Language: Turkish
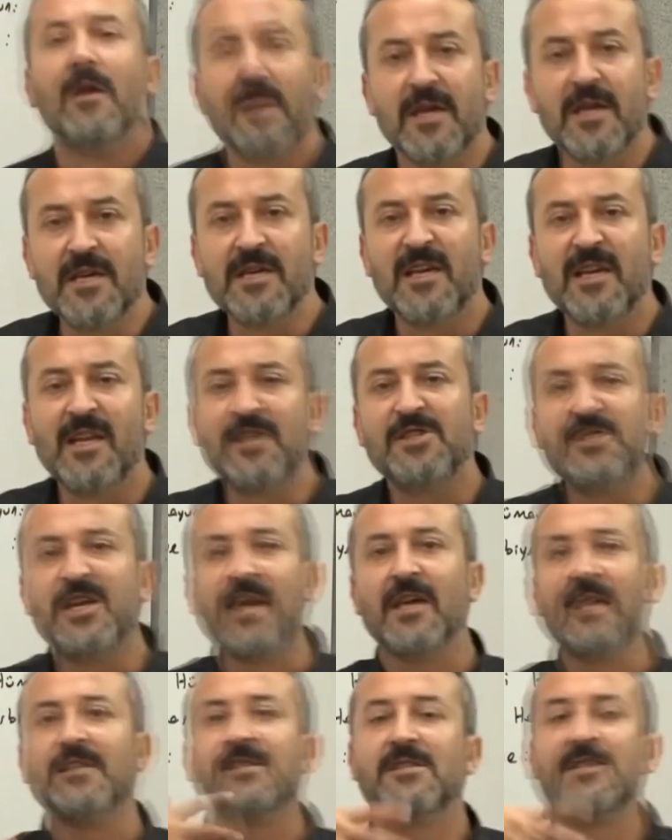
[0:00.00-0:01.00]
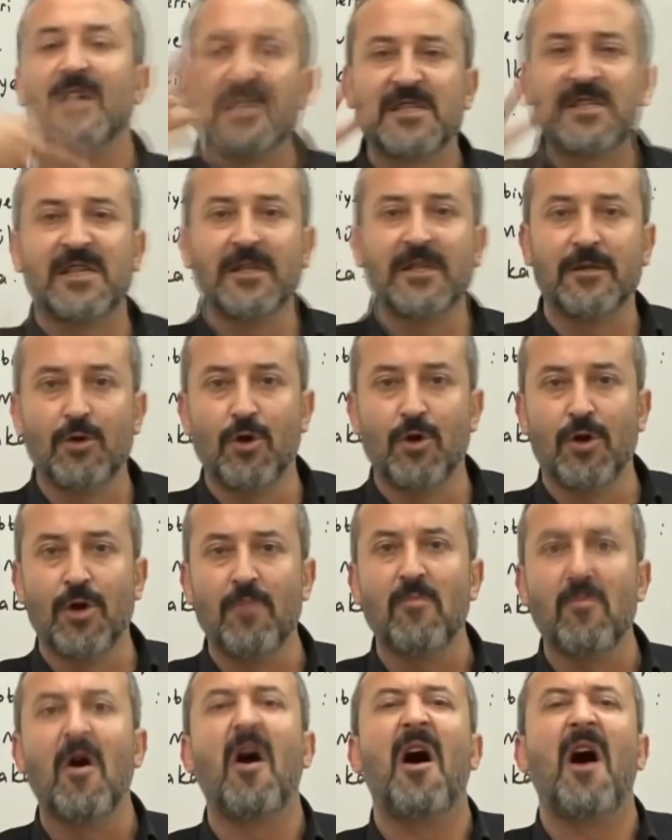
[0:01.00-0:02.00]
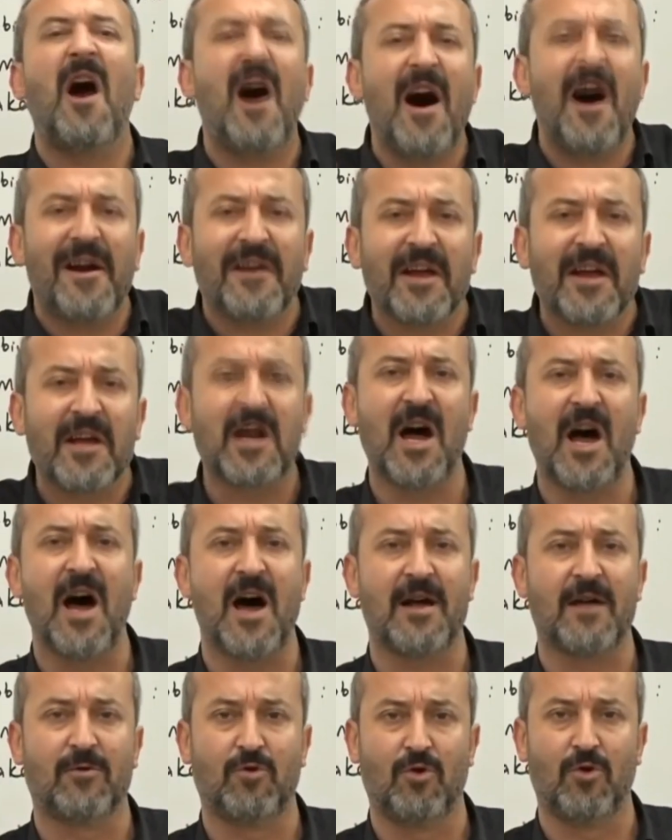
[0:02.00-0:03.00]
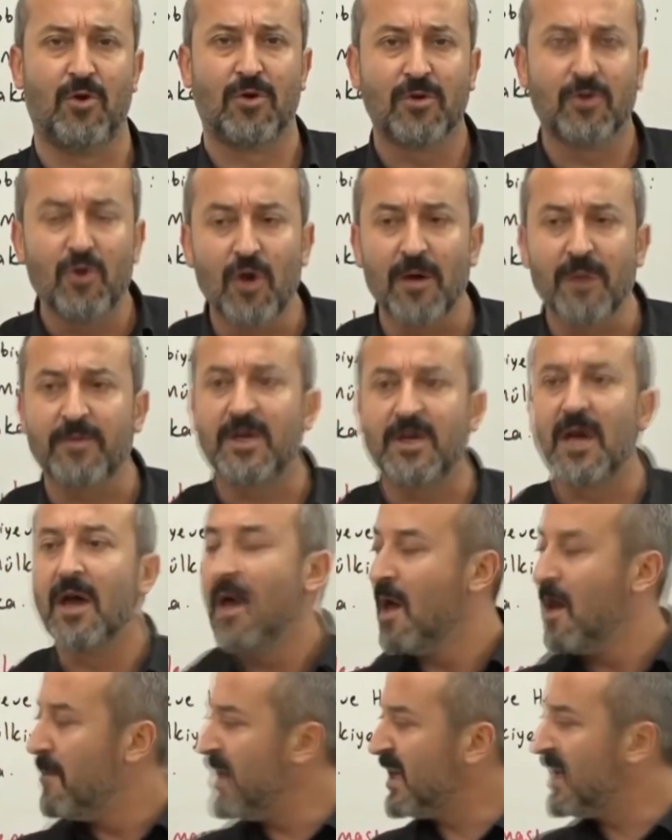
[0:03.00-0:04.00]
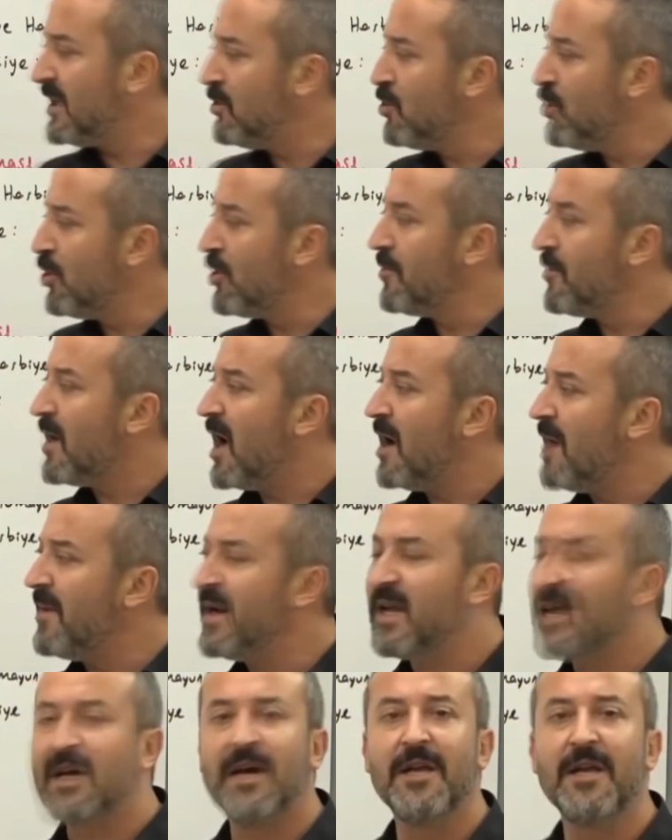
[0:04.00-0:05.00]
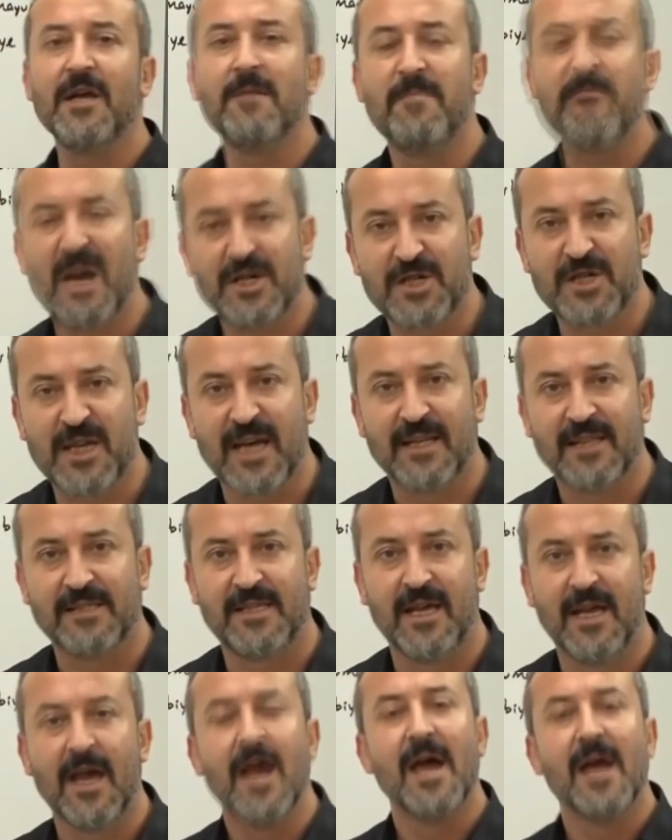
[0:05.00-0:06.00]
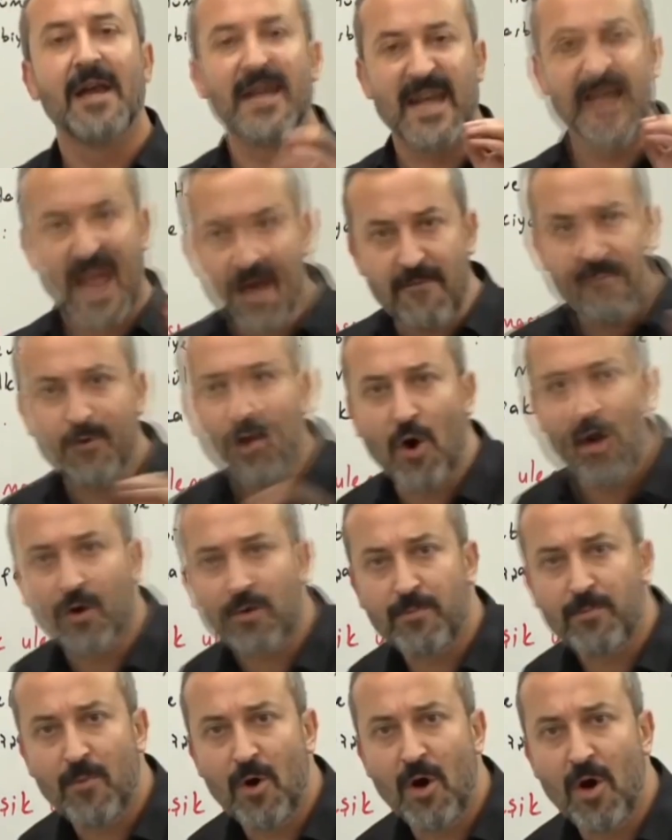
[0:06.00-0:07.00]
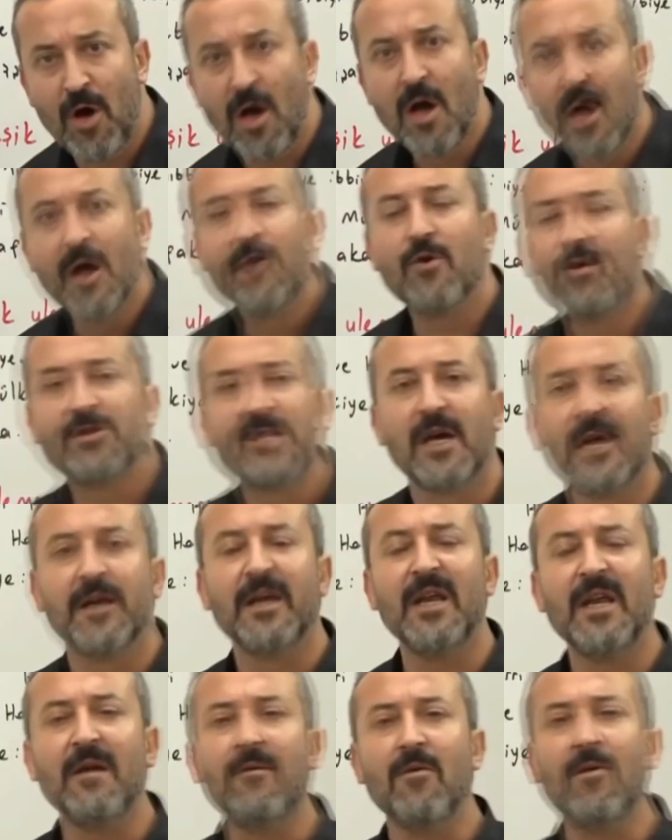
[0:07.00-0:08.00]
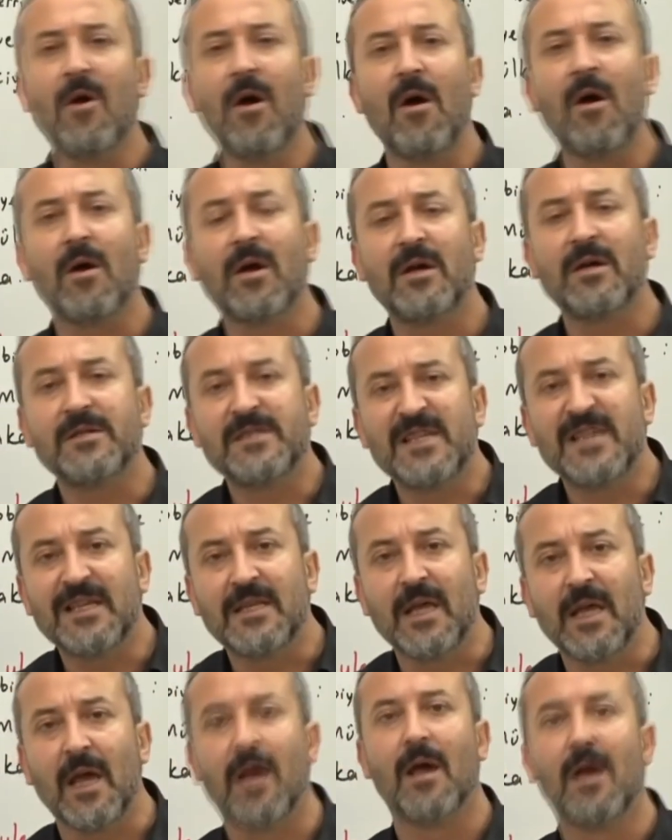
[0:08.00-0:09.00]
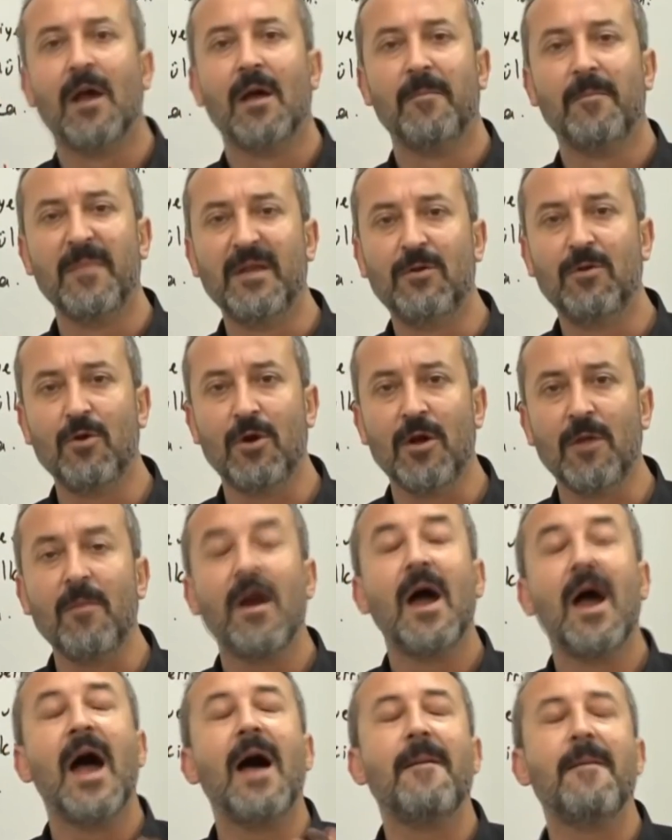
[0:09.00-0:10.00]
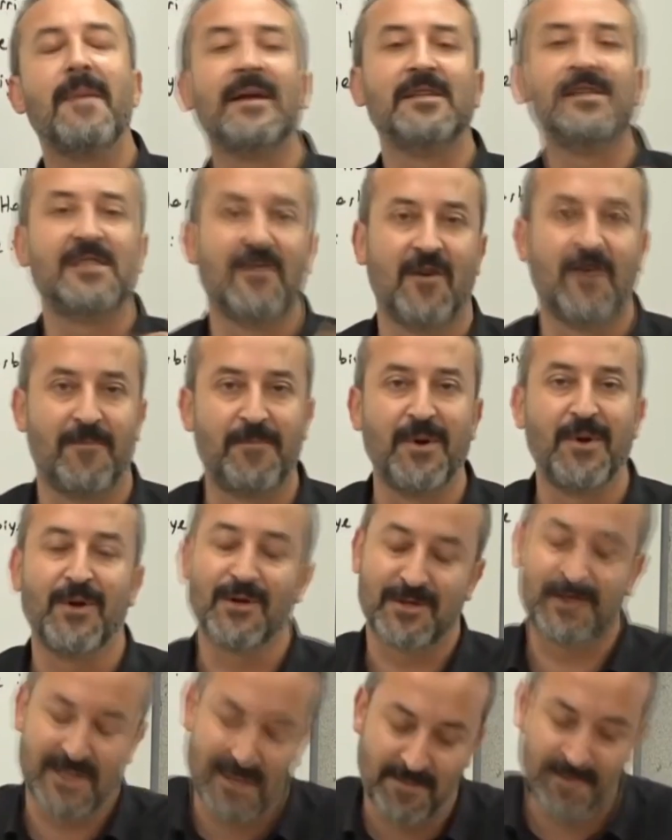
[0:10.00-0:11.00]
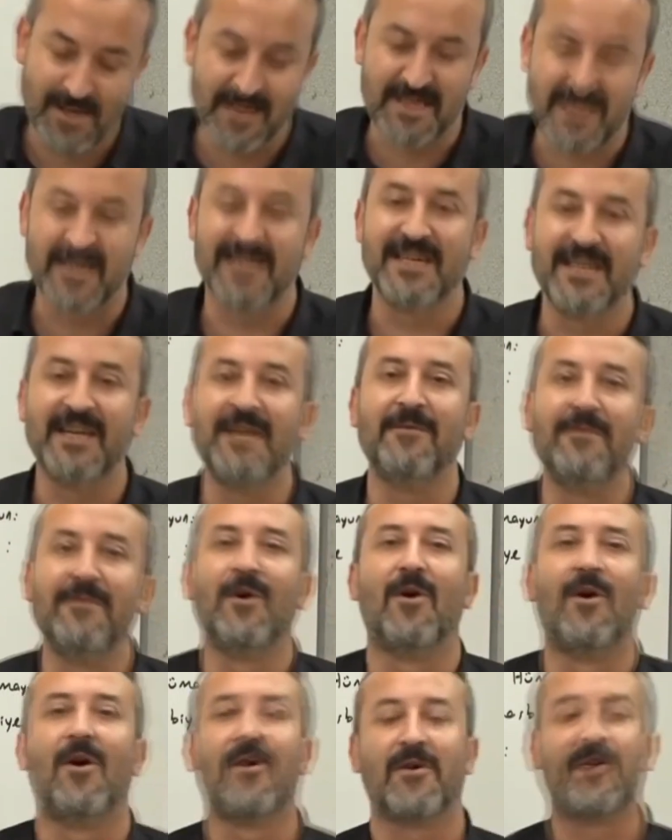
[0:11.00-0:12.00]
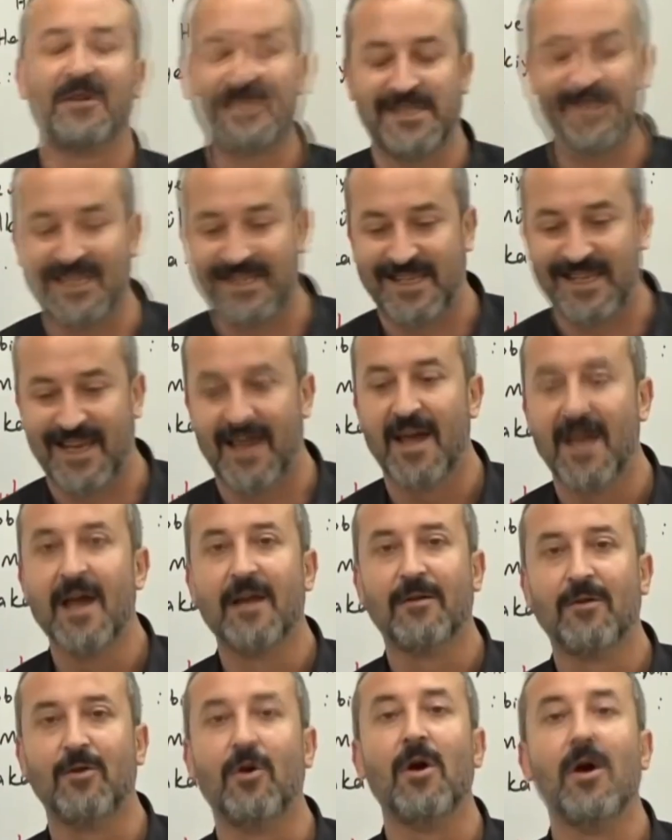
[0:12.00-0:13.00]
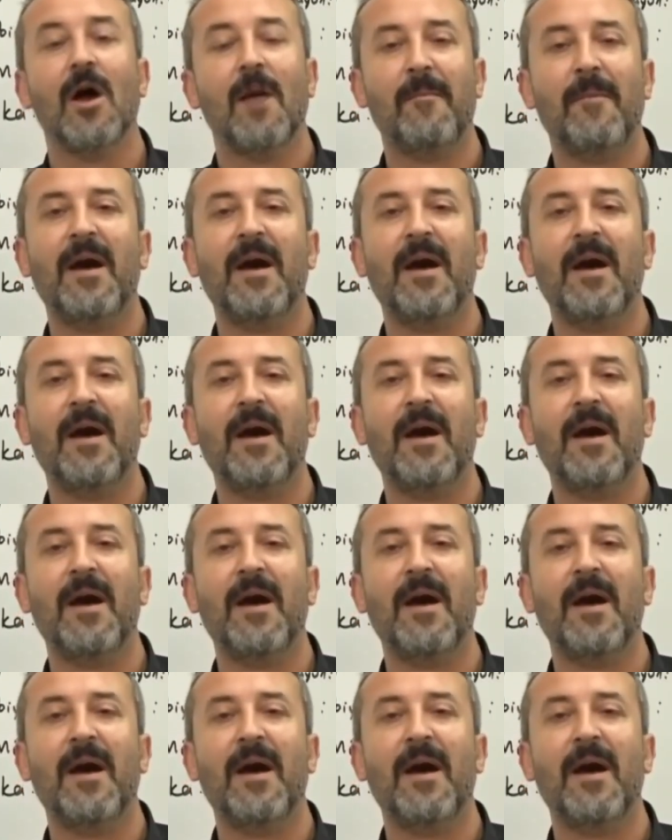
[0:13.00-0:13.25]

İngilizceniz nasıl diyorum? Harika diyor. Diyorum ki peki diyorum Amerika'nın başkenti New York mu yoksa New York City mi diyorum? Hemen cevap veriyor. Tabii ki New York City diyor.